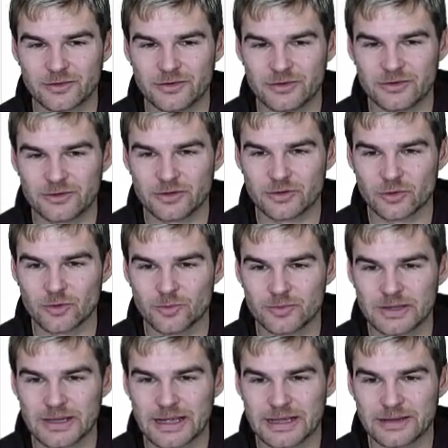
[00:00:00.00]
Du siehst hier
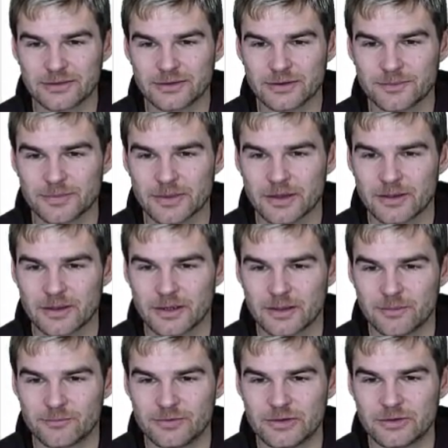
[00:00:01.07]
drüben die Reiter
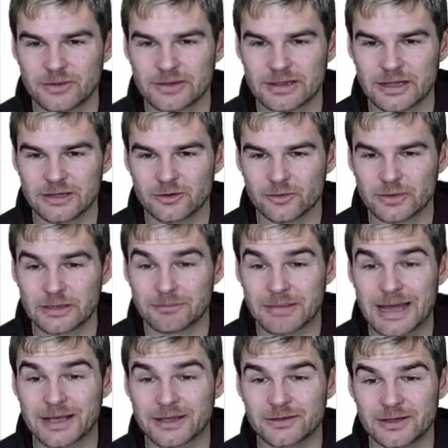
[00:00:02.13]
ähm, Videoanleitungen,
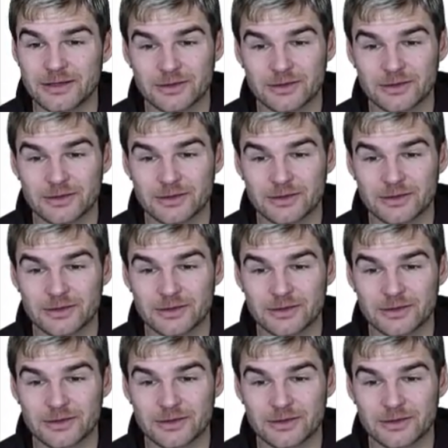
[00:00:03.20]
Marketing,